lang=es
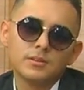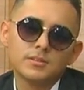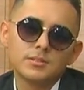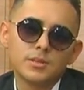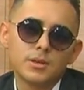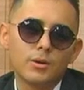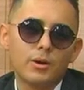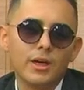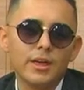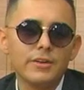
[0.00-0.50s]

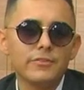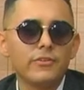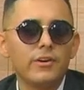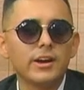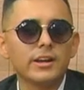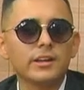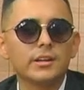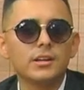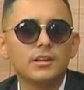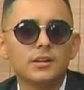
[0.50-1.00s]
se va de
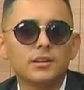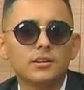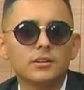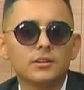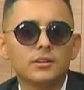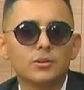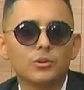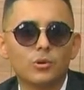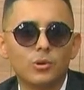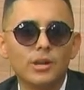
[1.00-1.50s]
farra
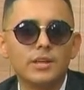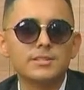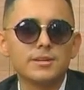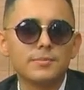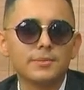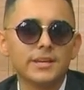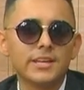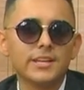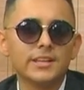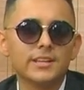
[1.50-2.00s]
con las
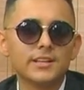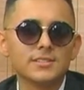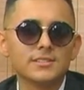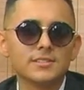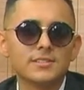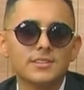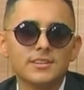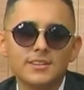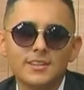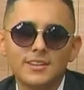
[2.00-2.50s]
amiguitas
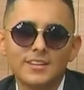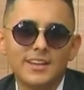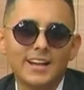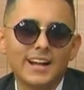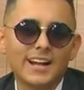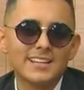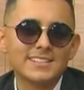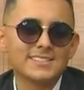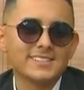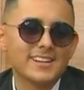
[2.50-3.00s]
y a
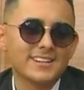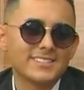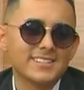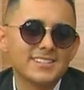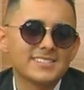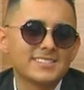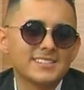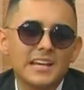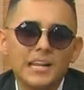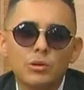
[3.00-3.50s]
gastarse
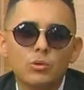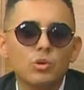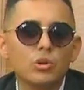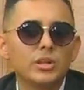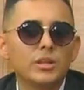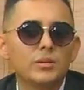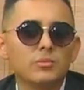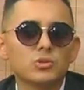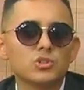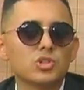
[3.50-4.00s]
hasta el
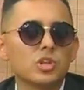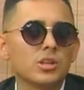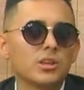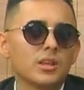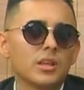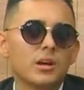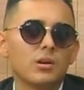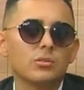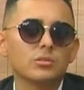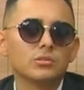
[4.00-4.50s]
último
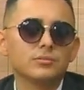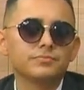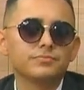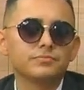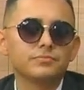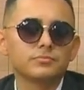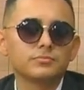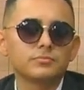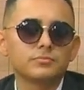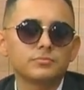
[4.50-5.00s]
centavo.
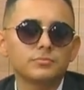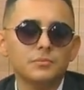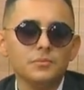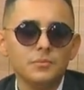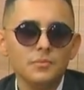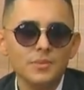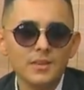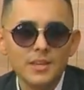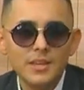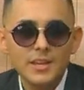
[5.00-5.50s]

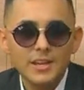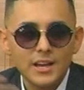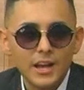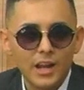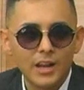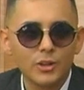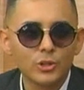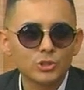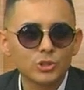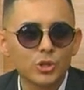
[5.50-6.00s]

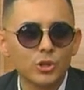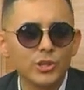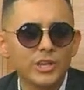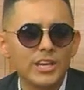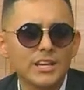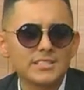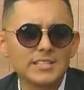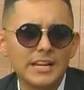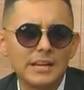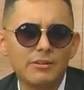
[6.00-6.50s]
Al otro
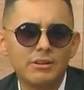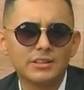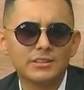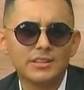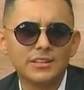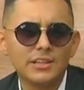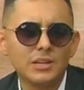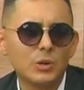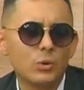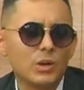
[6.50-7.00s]
día se
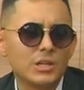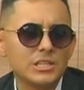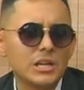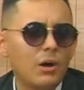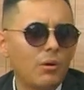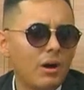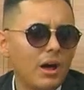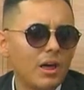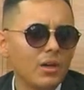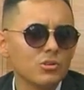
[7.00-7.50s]
levantan
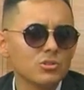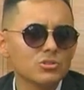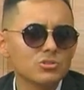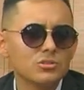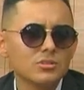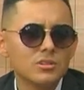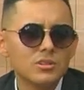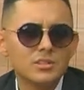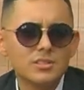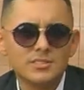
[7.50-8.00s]
enguayabados,
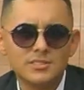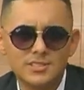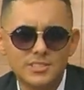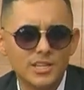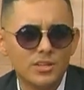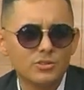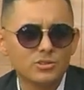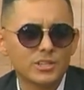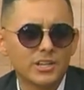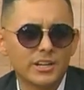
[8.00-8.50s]

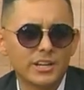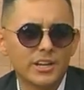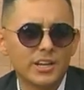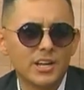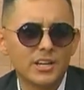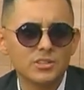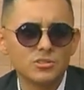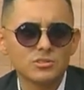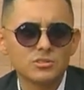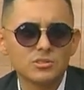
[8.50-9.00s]
llenos de
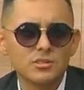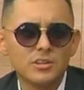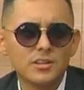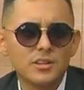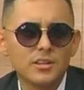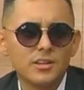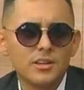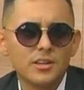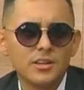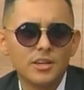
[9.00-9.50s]
regaños
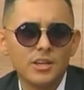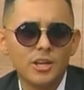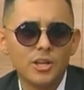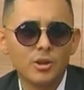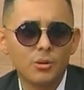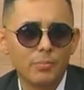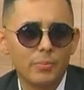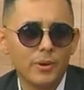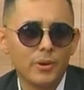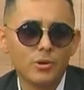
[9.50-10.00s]
y
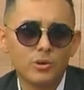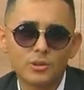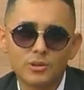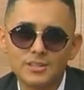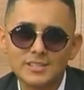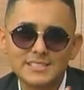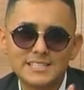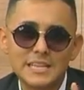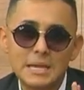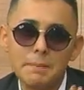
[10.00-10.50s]
lo
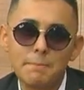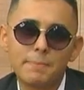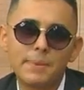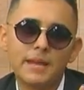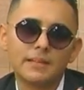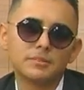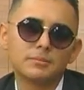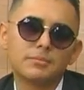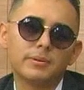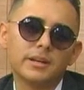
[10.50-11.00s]
peor, sin
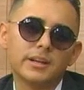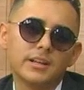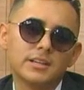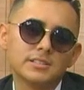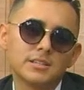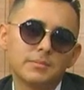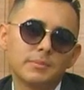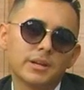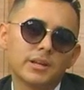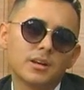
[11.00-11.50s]
plata para ir a
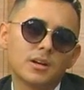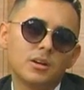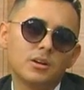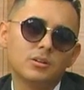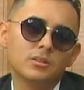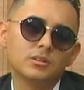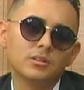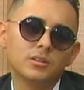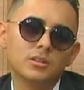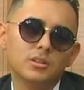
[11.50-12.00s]
hacer
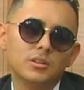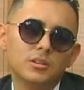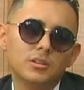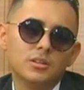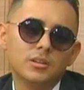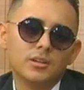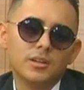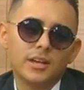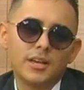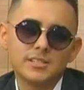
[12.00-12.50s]
mercado.
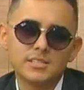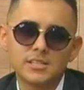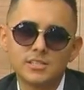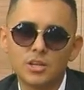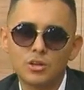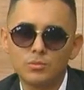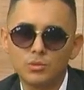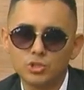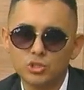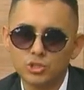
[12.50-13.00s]
Es así
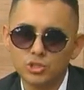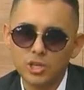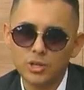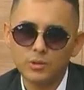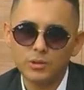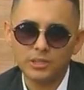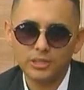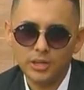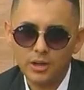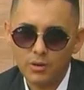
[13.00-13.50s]
como yo
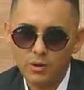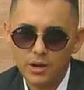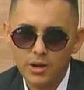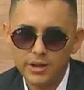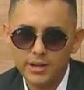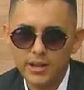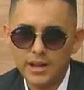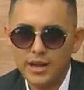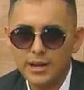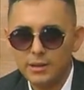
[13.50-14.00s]
llego a
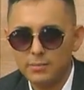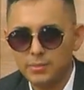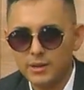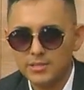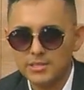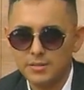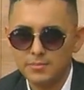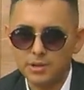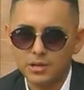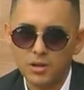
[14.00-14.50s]
trabajar a la
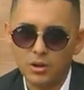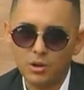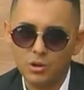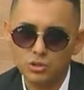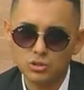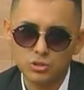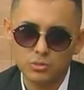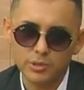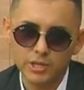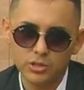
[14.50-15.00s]
plaza de mercado
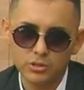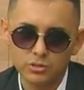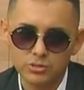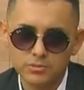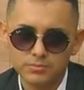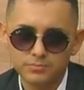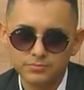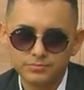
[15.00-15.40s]
los domingos